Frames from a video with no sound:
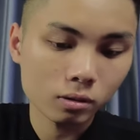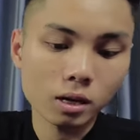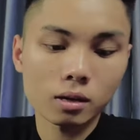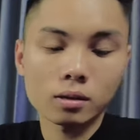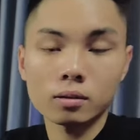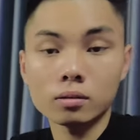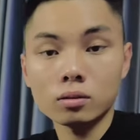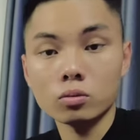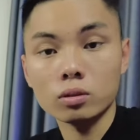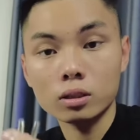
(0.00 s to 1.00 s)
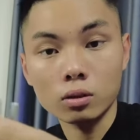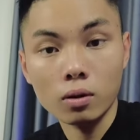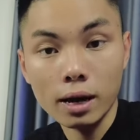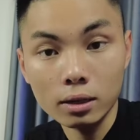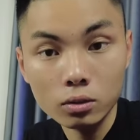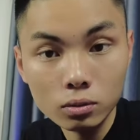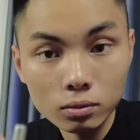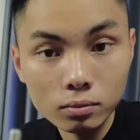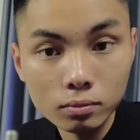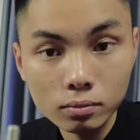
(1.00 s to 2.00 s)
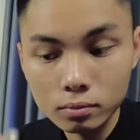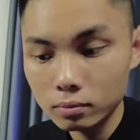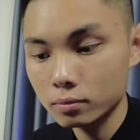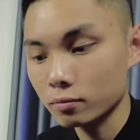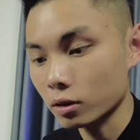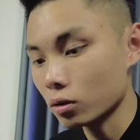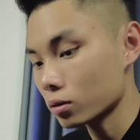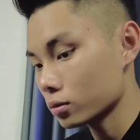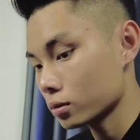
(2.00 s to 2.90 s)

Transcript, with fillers: đây chúng ta sẽ có hai cái chốt vậy thôi